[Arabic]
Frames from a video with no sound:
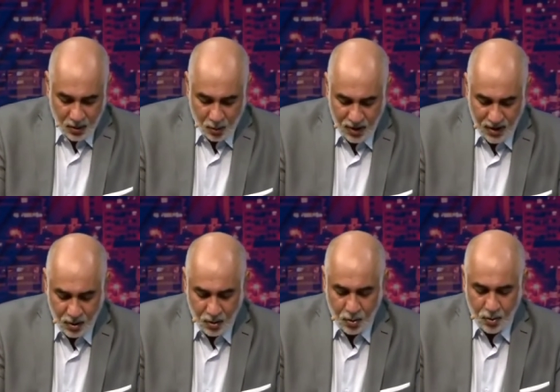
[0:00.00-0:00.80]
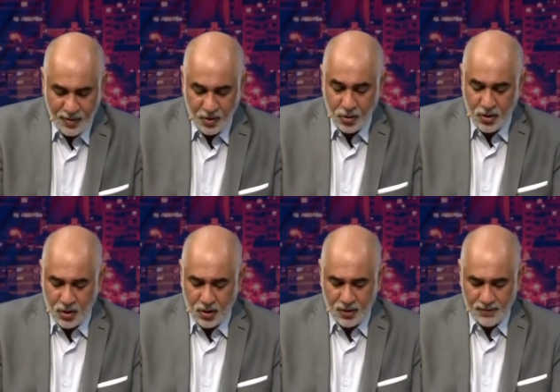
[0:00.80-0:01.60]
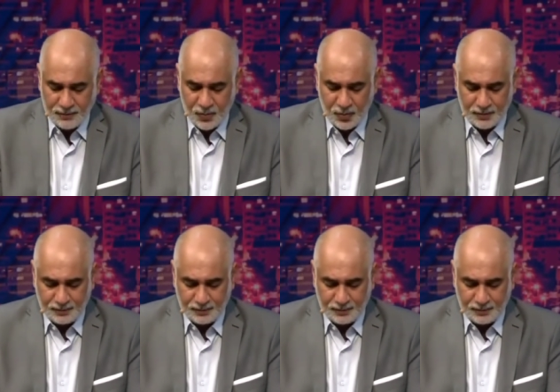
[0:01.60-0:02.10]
وبيقول هون